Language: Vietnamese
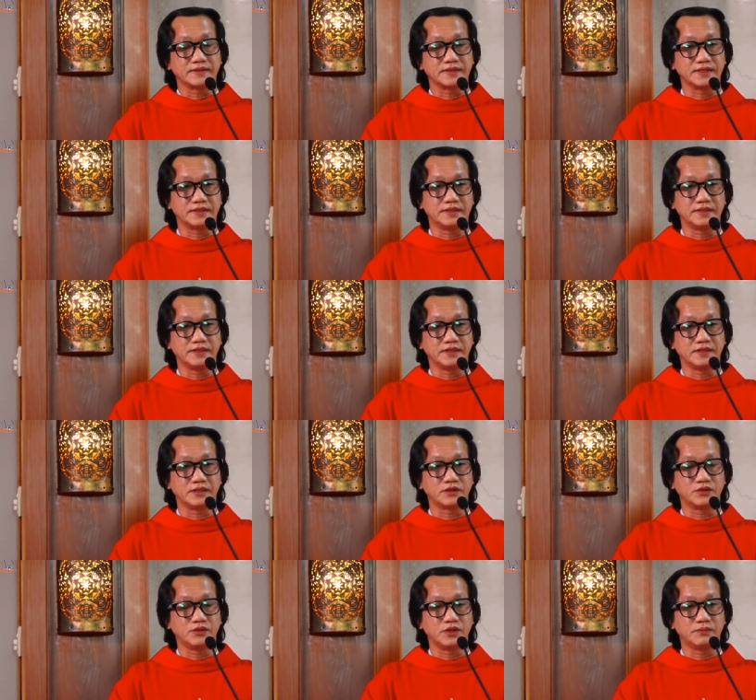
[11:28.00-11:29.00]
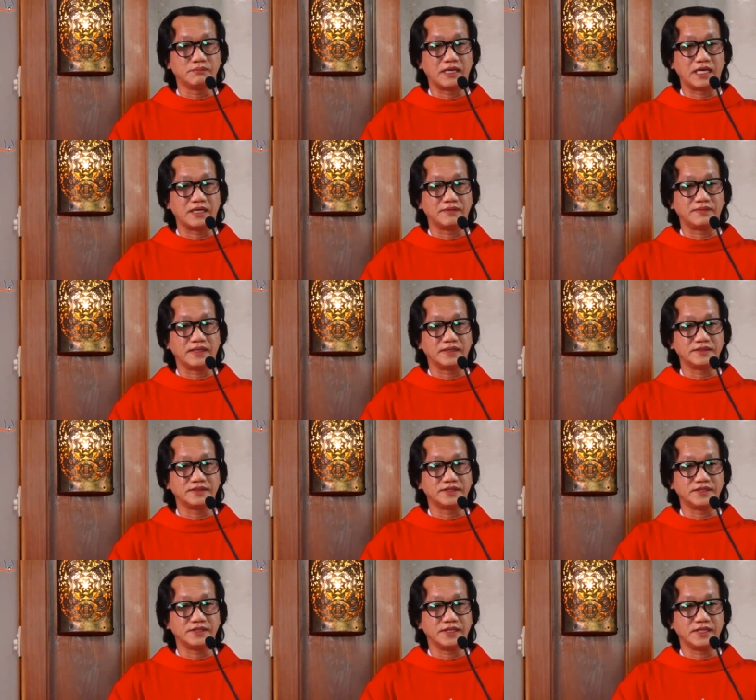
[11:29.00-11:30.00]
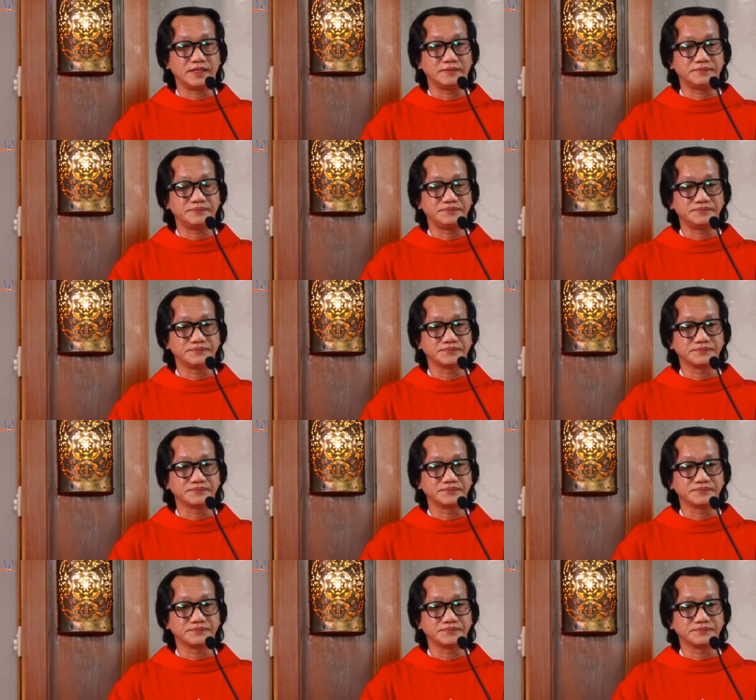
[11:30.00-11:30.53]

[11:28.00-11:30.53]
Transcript: Kính thưa quý ông bà và anh chị em,